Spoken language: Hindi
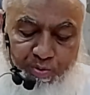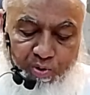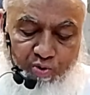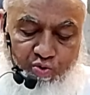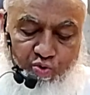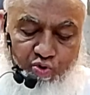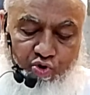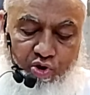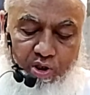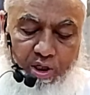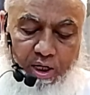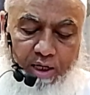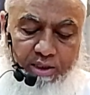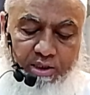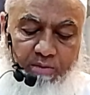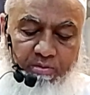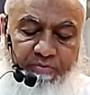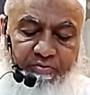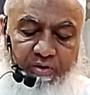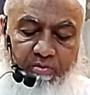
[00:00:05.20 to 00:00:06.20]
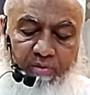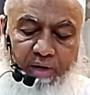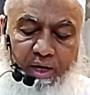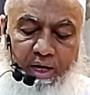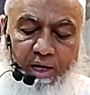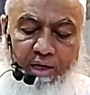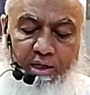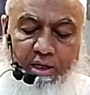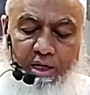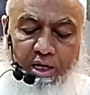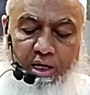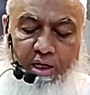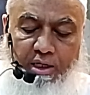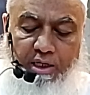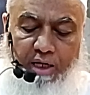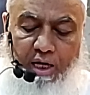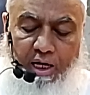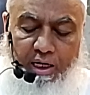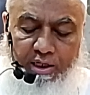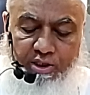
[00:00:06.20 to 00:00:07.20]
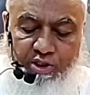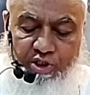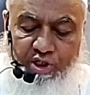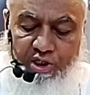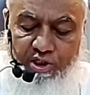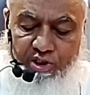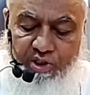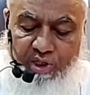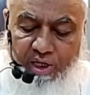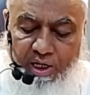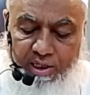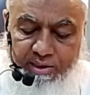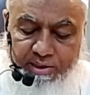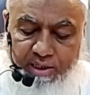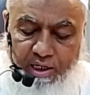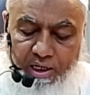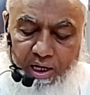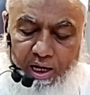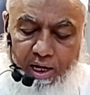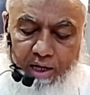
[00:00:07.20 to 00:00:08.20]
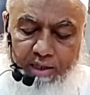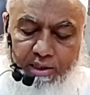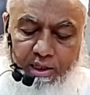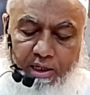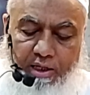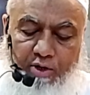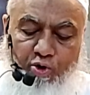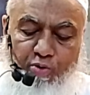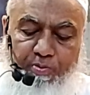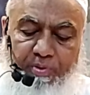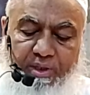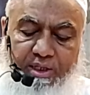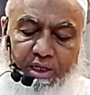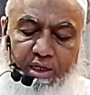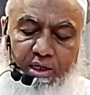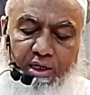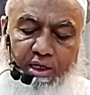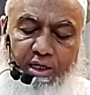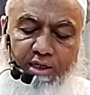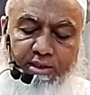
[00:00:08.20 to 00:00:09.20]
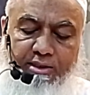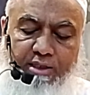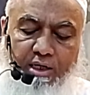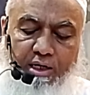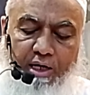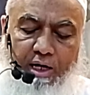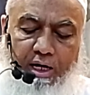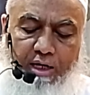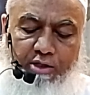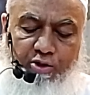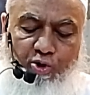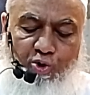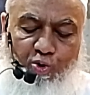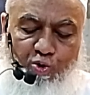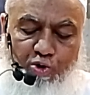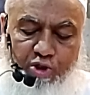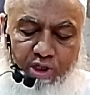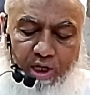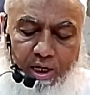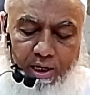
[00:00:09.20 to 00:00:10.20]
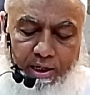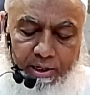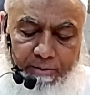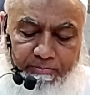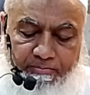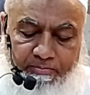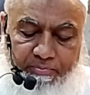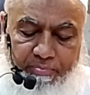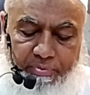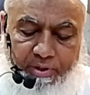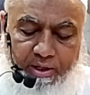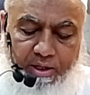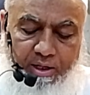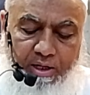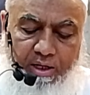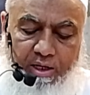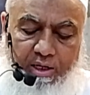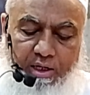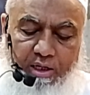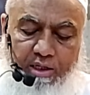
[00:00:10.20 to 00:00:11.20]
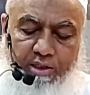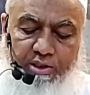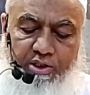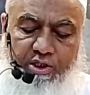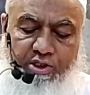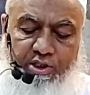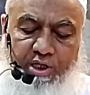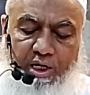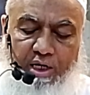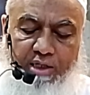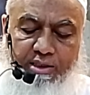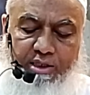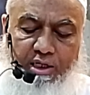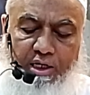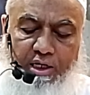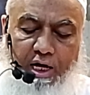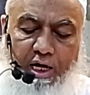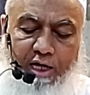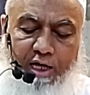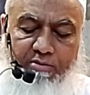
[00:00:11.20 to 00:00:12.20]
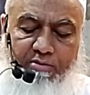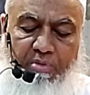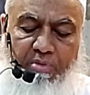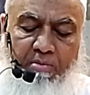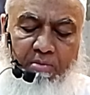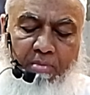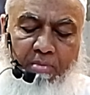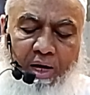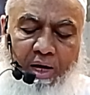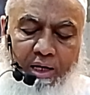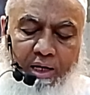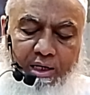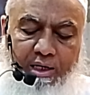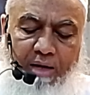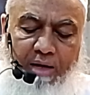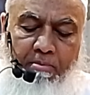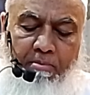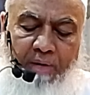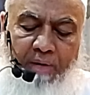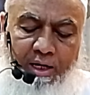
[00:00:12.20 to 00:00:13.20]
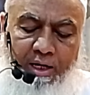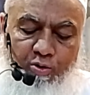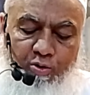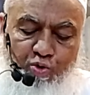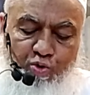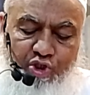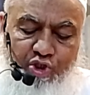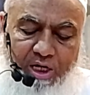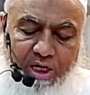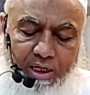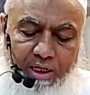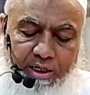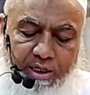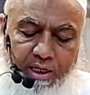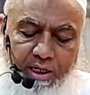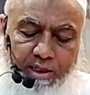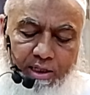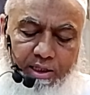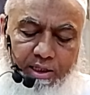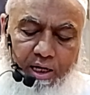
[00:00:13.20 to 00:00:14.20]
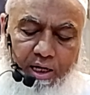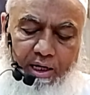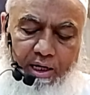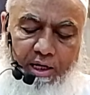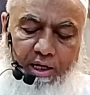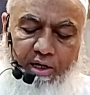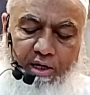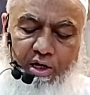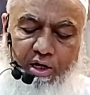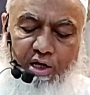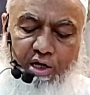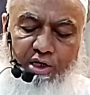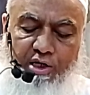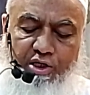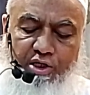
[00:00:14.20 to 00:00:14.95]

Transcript: हदीस में हजूर सल्लल्लाहु ने फरमाया कि हर चीज़ की एक ज़क़़त है और बदन की ज़क़़त रोज़ा है जिस तरह ज़क़़त में माल का मैल कुचैल निकलता है